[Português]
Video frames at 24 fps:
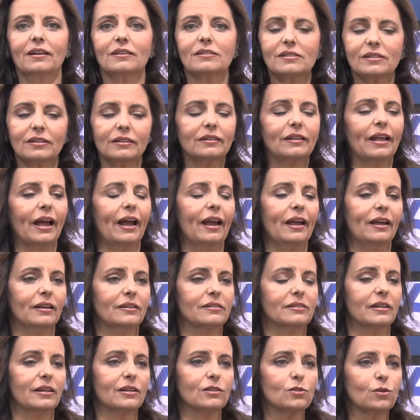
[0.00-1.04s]
as
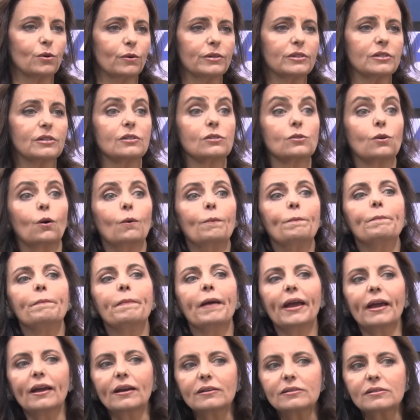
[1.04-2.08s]
ideias e as coisas
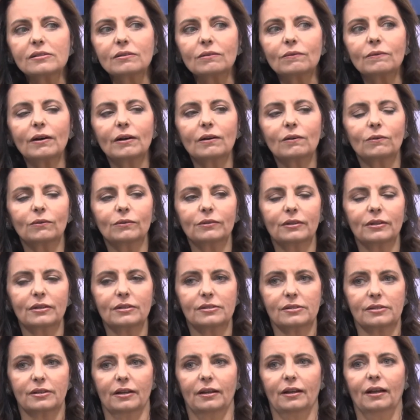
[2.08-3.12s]
começam a
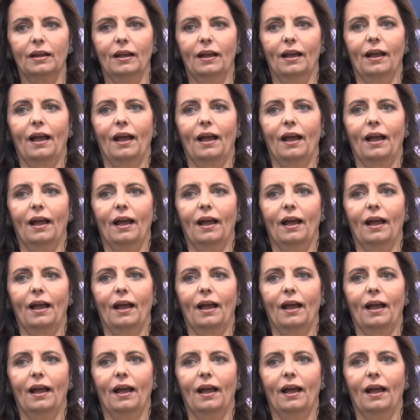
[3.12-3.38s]
acontecer.